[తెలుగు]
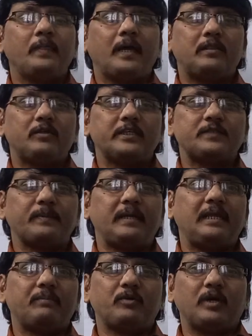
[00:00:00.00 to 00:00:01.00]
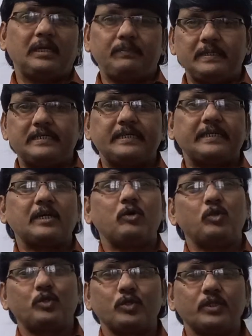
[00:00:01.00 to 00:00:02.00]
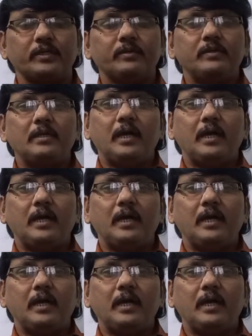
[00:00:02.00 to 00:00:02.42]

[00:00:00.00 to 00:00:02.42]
ఆ తర్వాత స్మెల్ ఏమో అన్ప్లెజెంట్గా ఉంటుంది